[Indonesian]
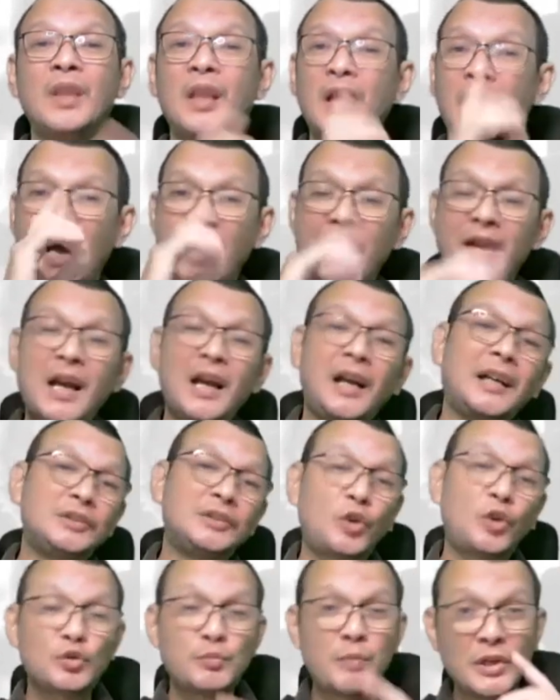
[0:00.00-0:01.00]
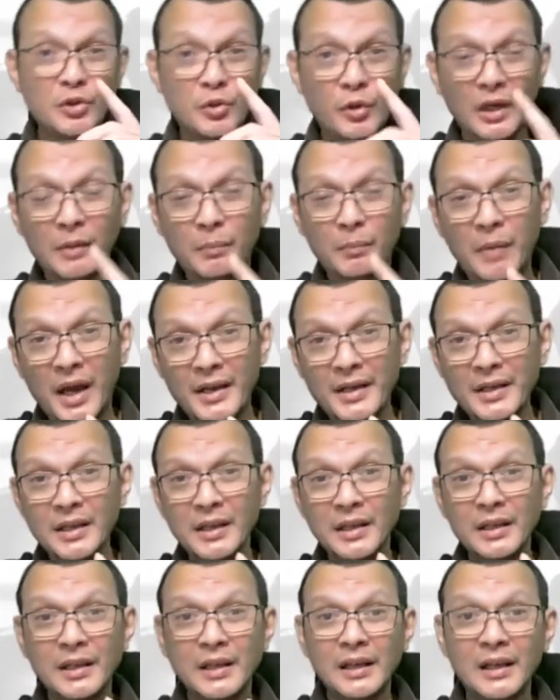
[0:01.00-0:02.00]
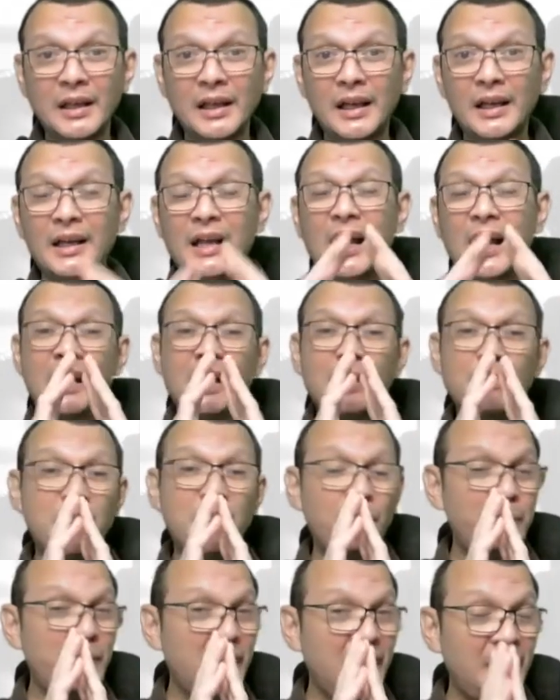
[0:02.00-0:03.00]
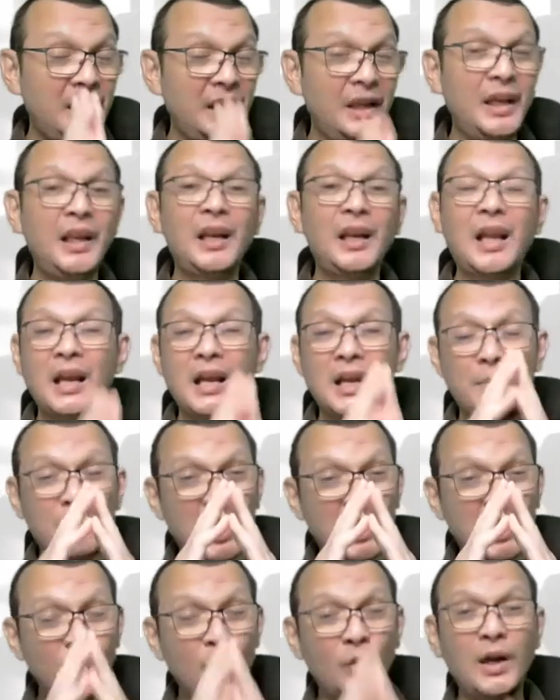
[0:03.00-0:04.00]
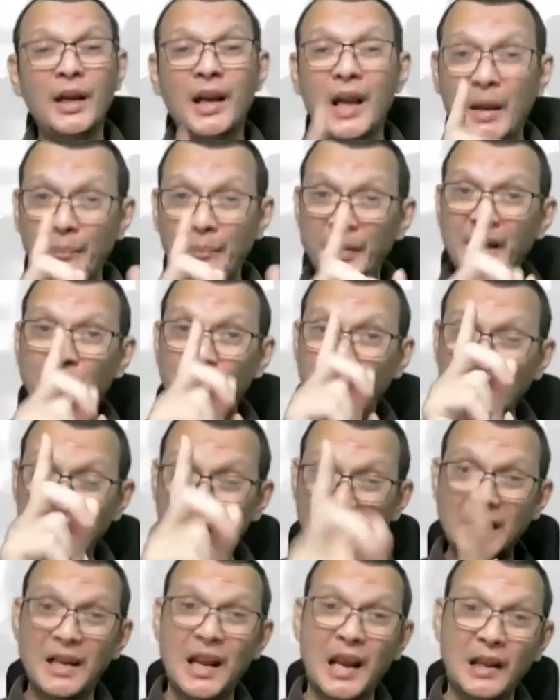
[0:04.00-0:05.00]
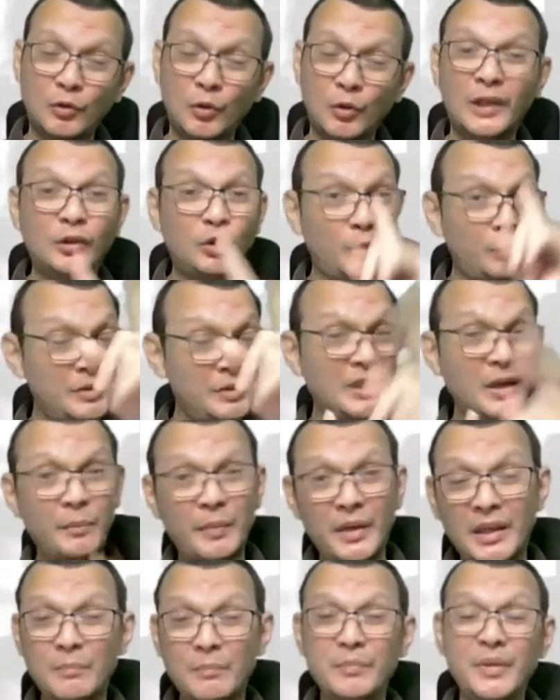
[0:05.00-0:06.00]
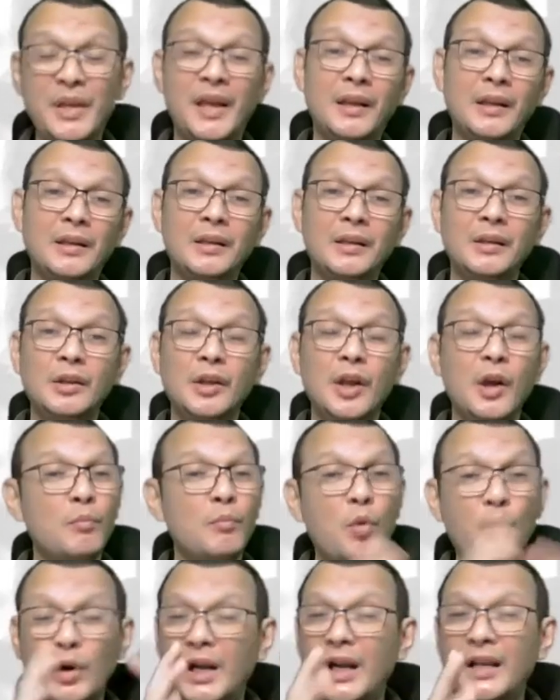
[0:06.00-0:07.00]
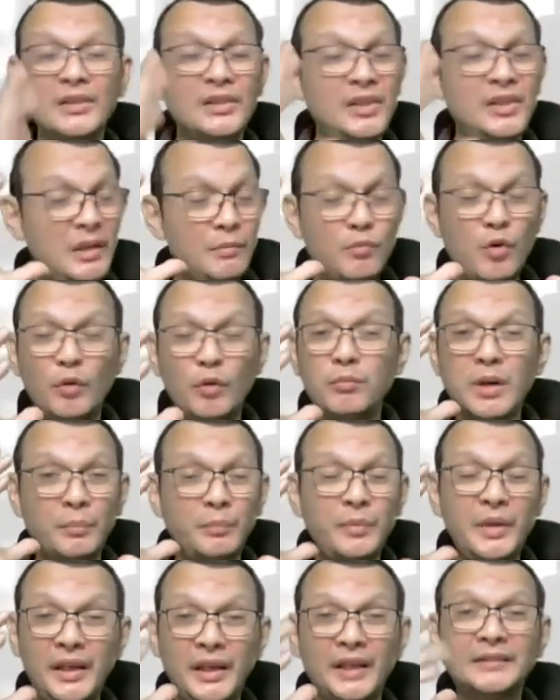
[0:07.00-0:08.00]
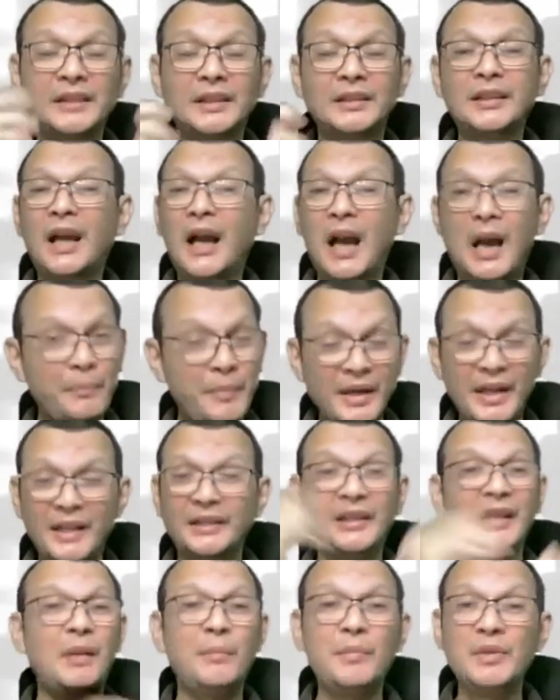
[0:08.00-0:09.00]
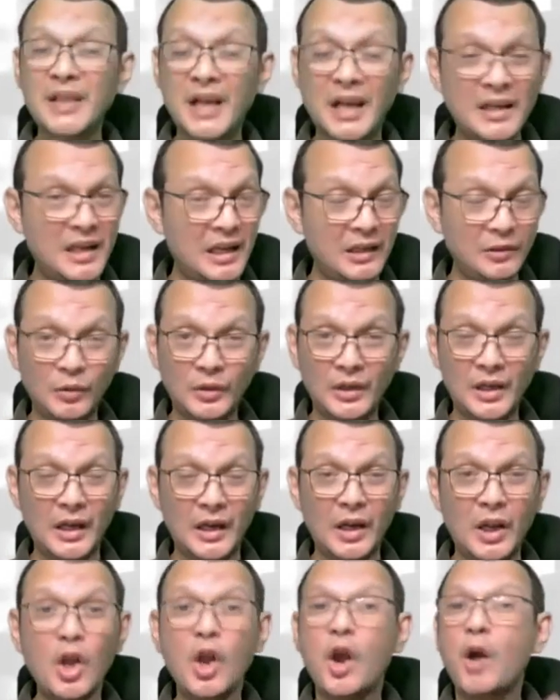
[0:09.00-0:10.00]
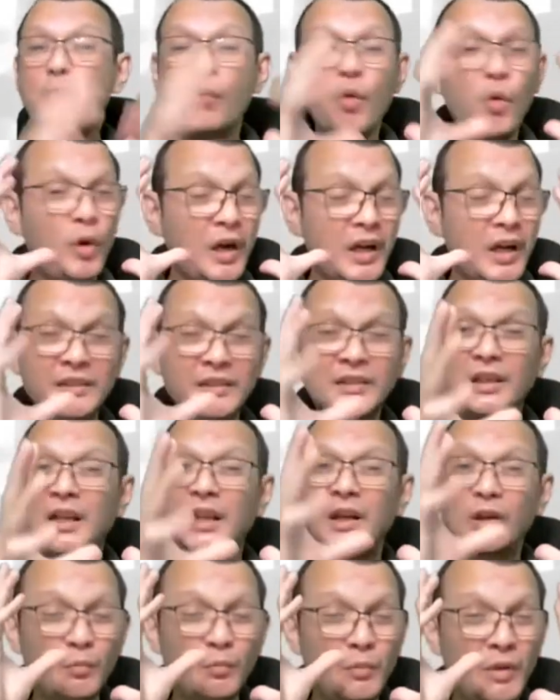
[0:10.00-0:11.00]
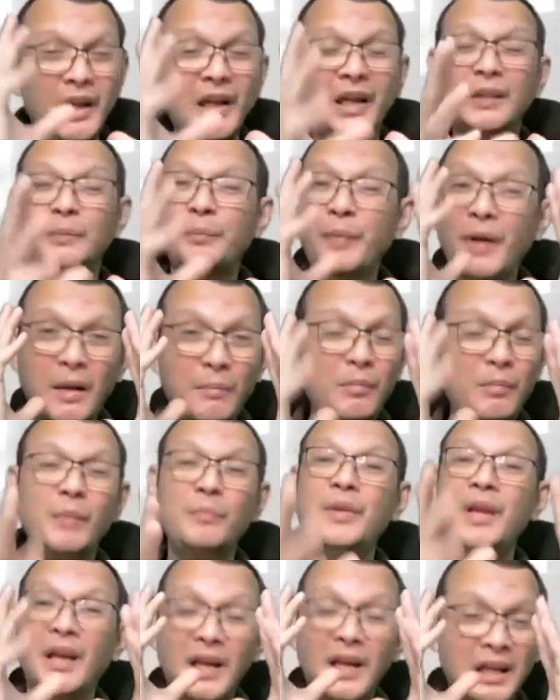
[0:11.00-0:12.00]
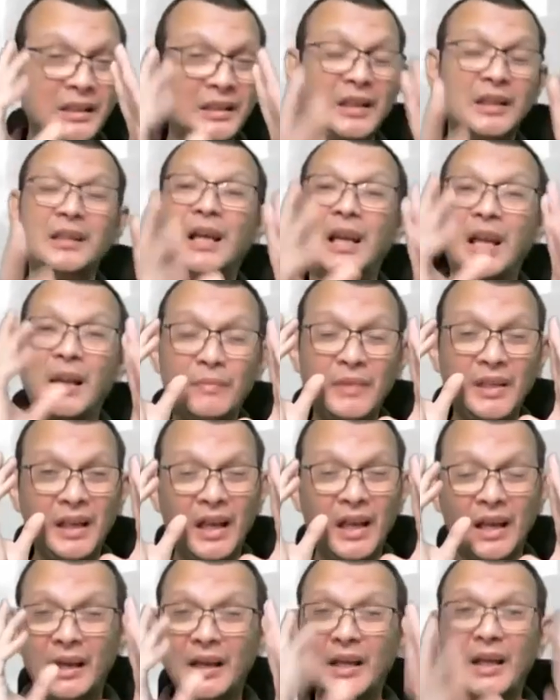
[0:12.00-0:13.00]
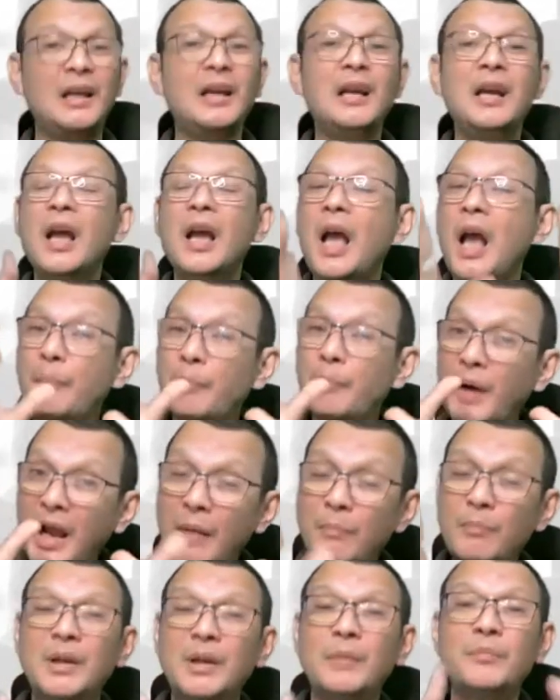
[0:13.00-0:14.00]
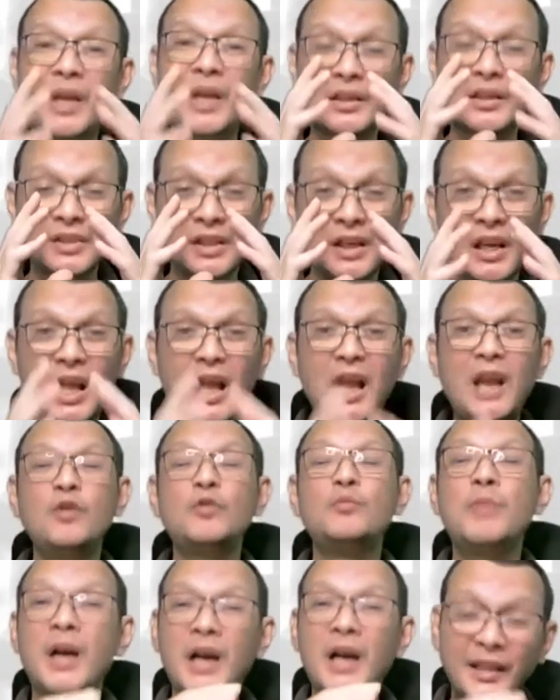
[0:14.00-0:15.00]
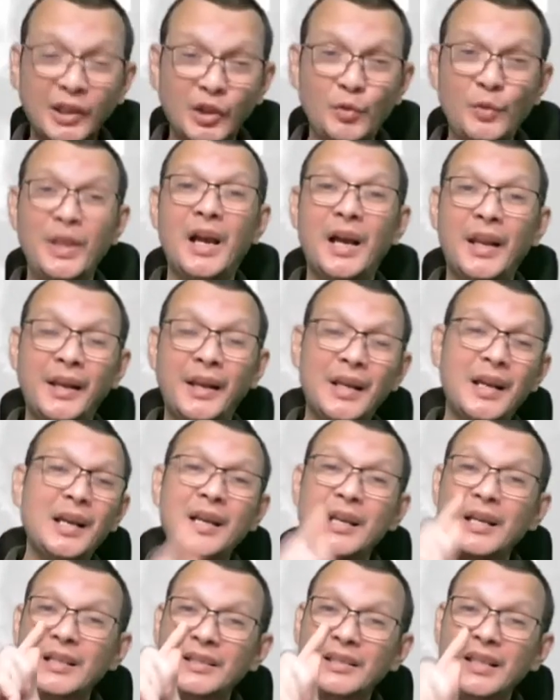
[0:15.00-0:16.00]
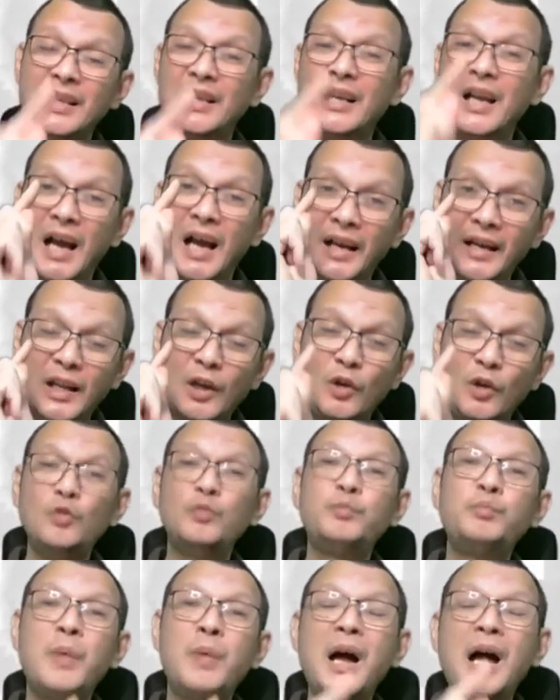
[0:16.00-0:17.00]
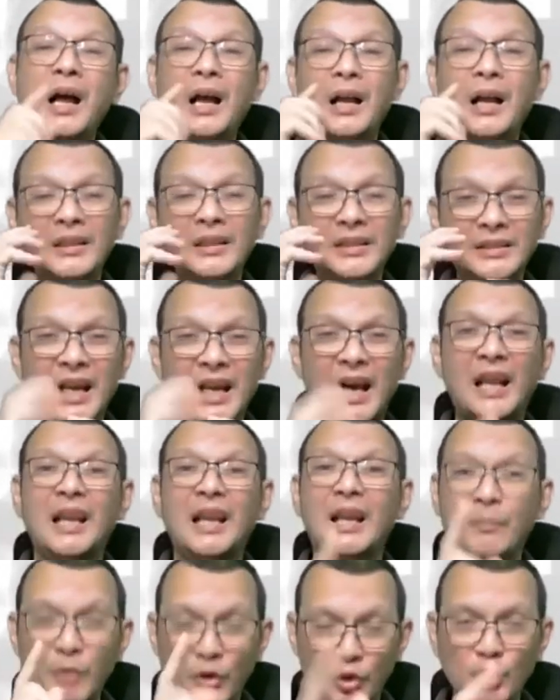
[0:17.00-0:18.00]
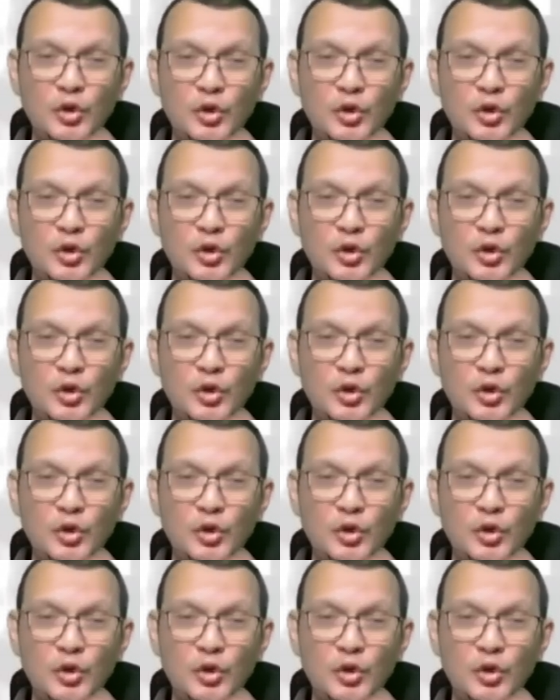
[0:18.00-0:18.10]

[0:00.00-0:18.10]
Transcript: Anda akan terus maju ke depan karena Anda berpikir, Anda melakukan apa yang bisa Anda lakukan untuk mencapai impian. Bukan sibuk berpikir tentang apa yang tidak bisa Anda lakukan. Bukan selalu melihat problem yang datang dalam diri Anda, problem yang selalu menghantui Anda sehingga Anda lupa jalan menuju